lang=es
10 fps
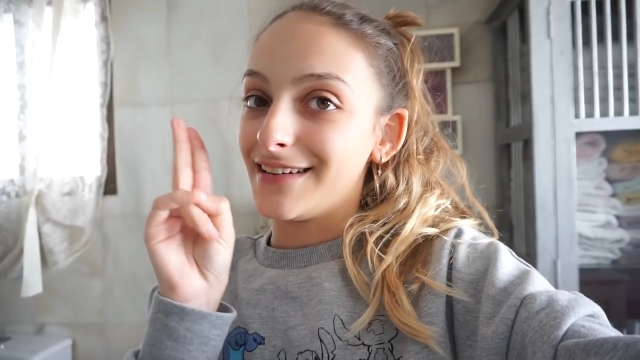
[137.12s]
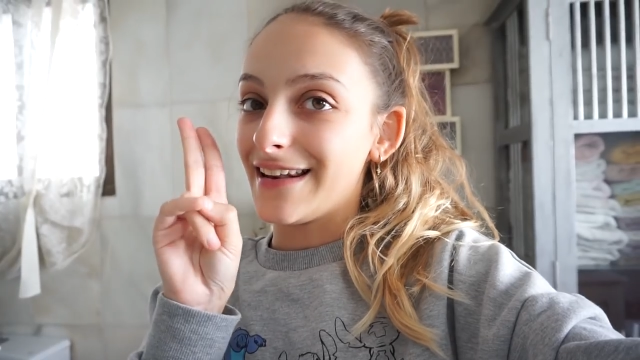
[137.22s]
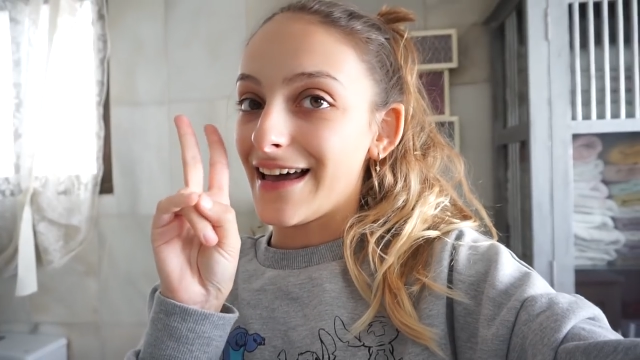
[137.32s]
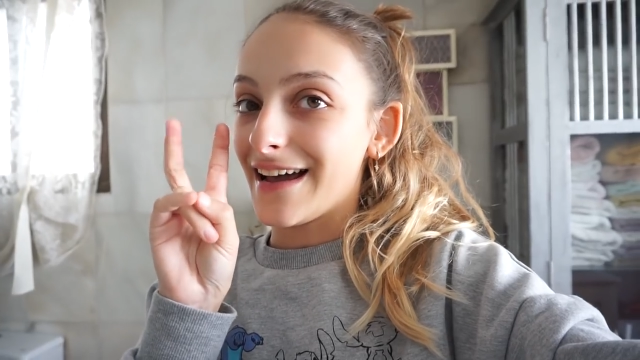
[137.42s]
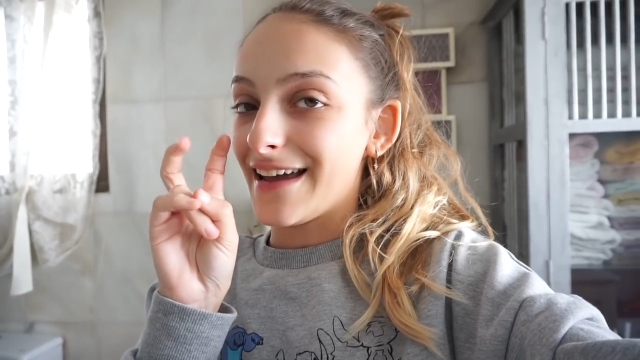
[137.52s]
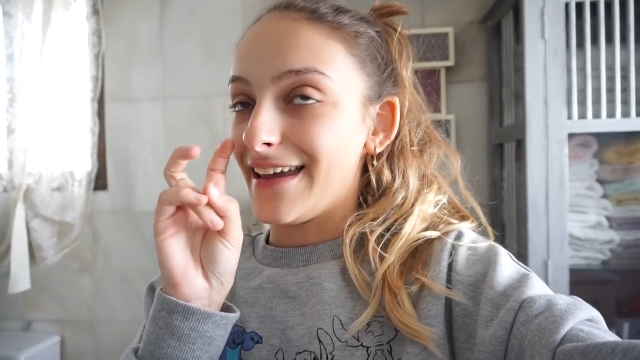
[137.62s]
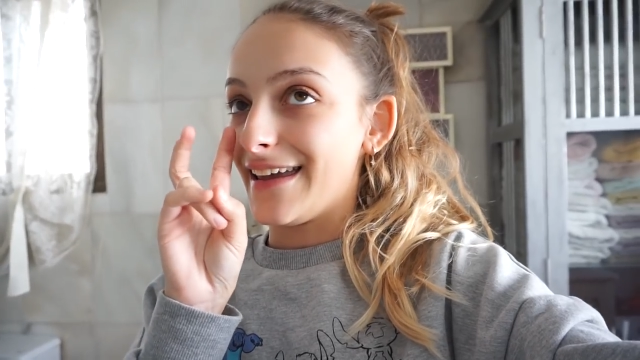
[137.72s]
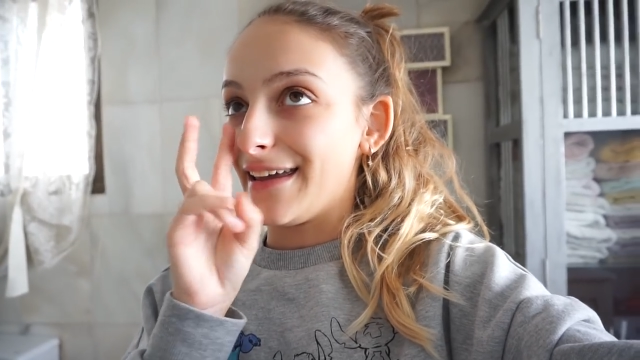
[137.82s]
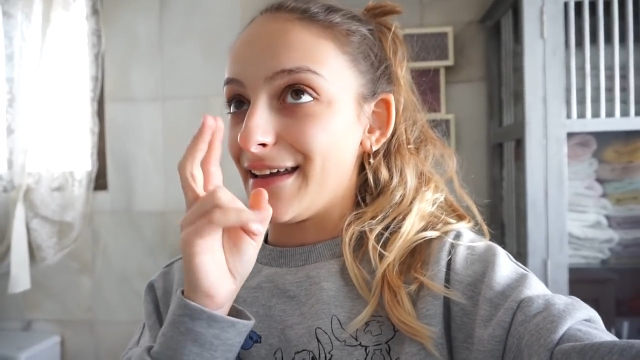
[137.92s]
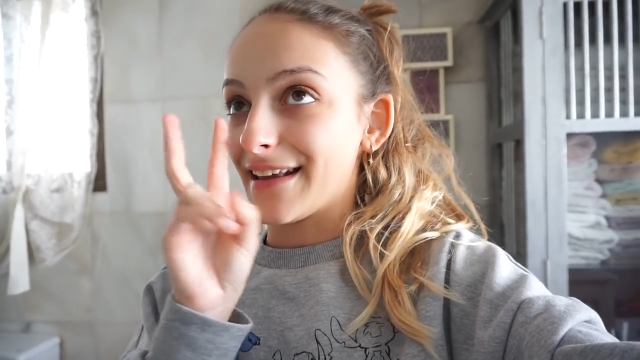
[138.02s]
la
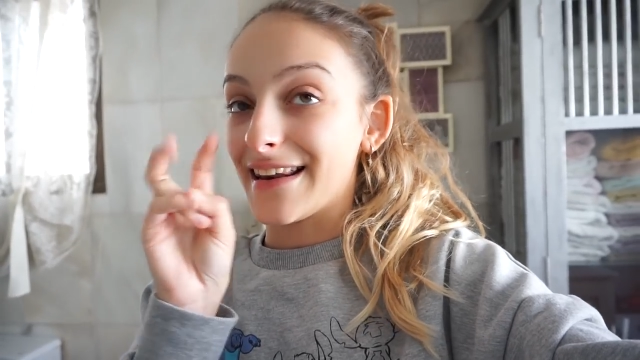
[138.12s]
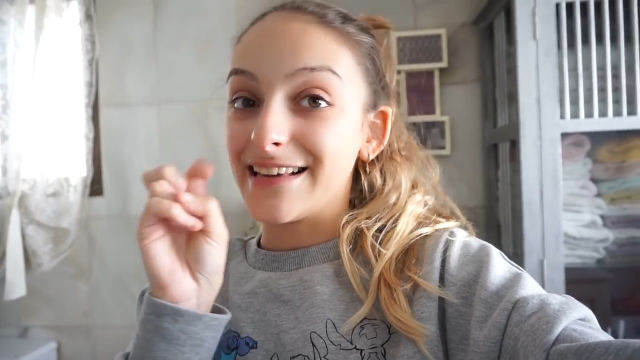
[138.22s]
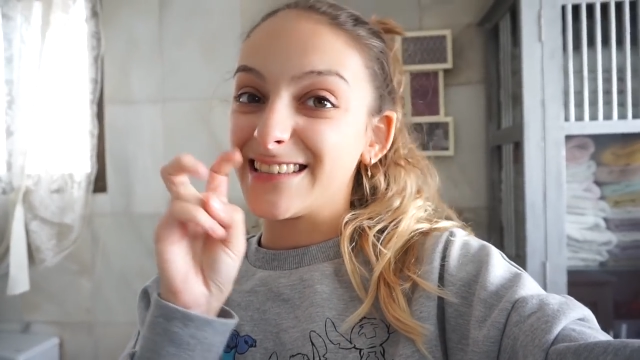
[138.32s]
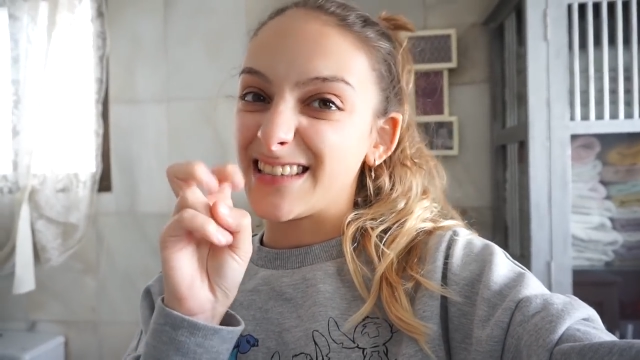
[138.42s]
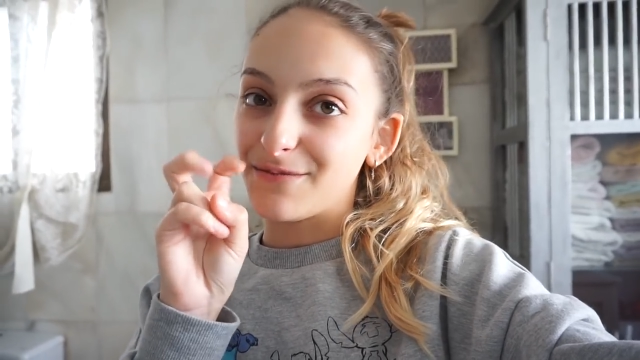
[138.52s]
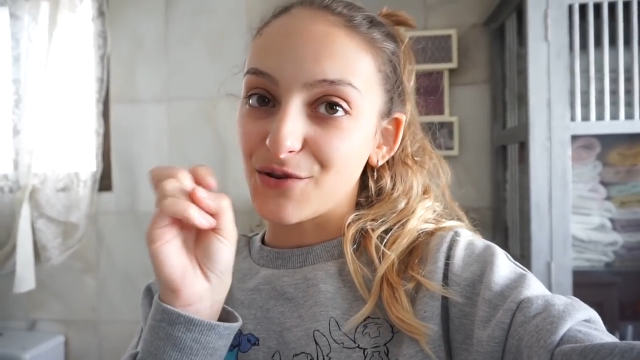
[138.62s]
eh, clase,